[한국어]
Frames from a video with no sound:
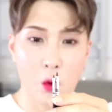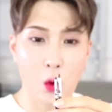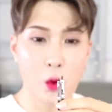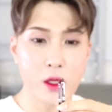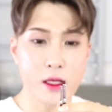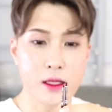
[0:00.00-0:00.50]

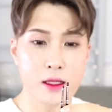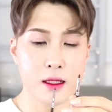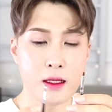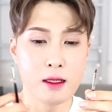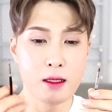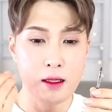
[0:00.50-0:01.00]

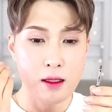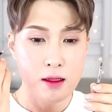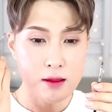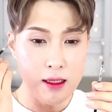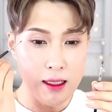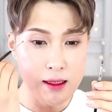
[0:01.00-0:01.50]
꼬리를
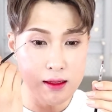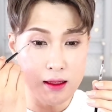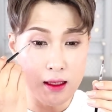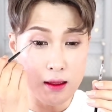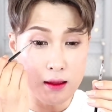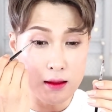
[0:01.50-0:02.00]

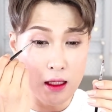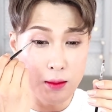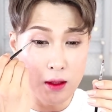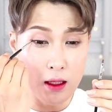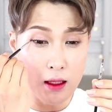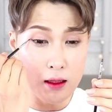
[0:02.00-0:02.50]
살짝
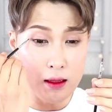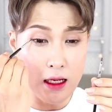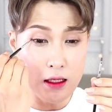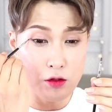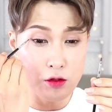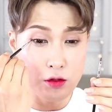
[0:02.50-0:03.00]
세밀하게
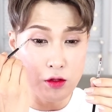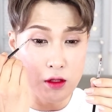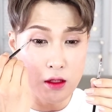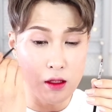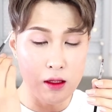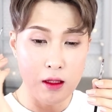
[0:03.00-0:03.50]
따줄 수
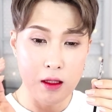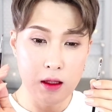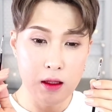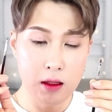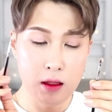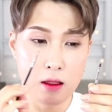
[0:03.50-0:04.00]
있는
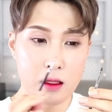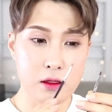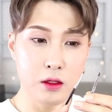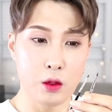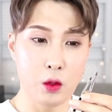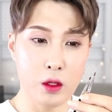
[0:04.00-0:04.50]

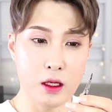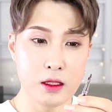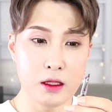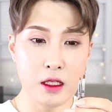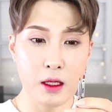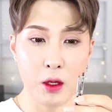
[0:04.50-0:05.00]
그래서 이렇게
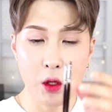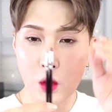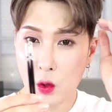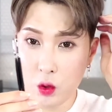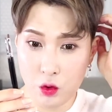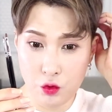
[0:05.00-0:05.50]

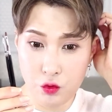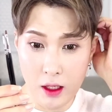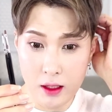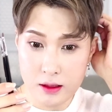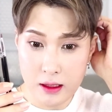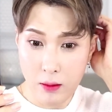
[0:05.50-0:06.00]
크기별로 두
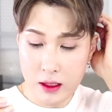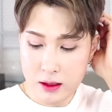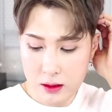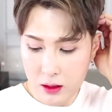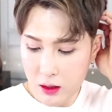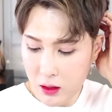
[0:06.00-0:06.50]
개를
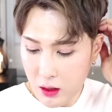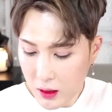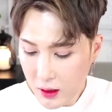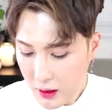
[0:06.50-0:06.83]
사왔어요